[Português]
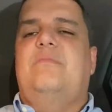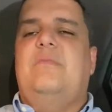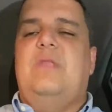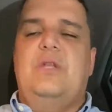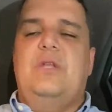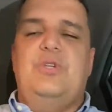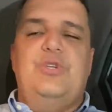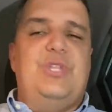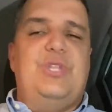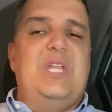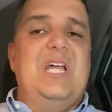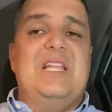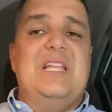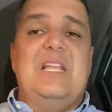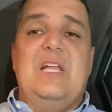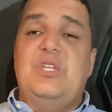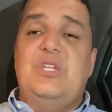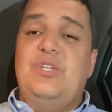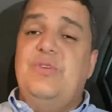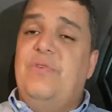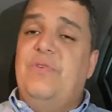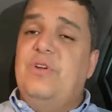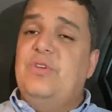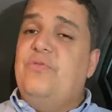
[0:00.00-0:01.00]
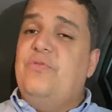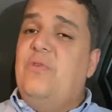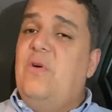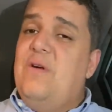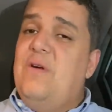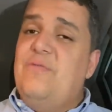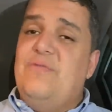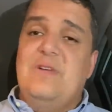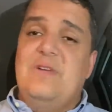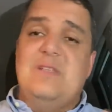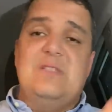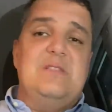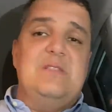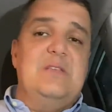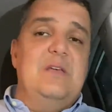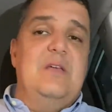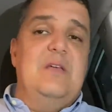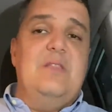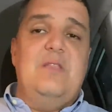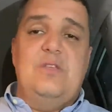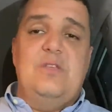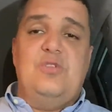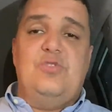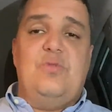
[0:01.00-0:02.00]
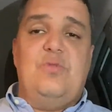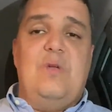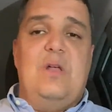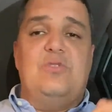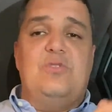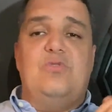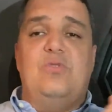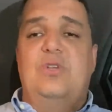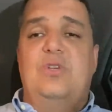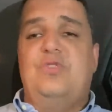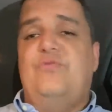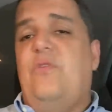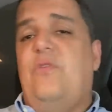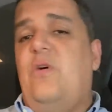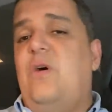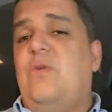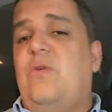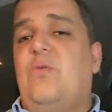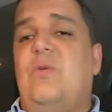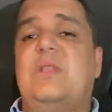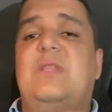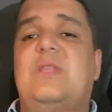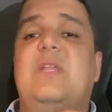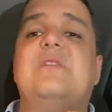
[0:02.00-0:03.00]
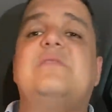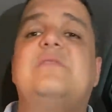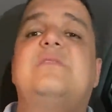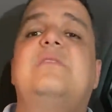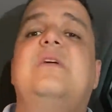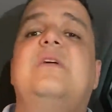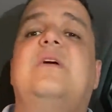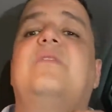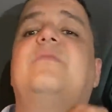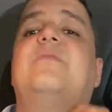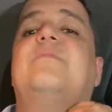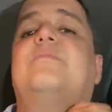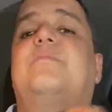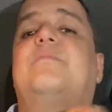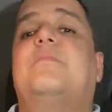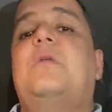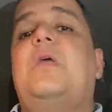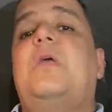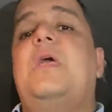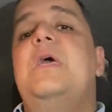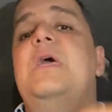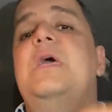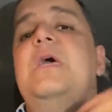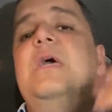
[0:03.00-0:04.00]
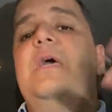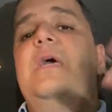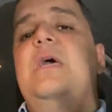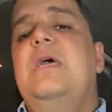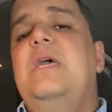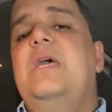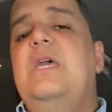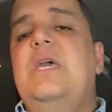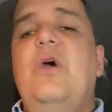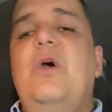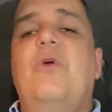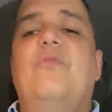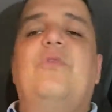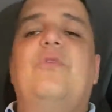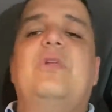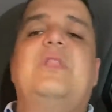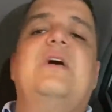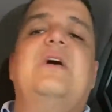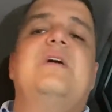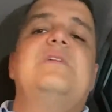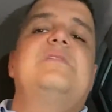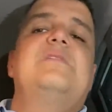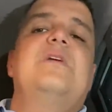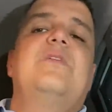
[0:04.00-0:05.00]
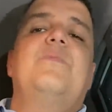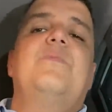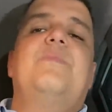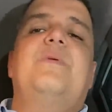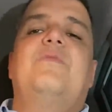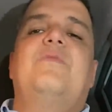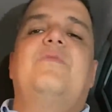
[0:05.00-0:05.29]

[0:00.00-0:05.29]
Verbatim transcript: As tentativas vão avançando, as situações vão acontecendo e eu vou trazendo para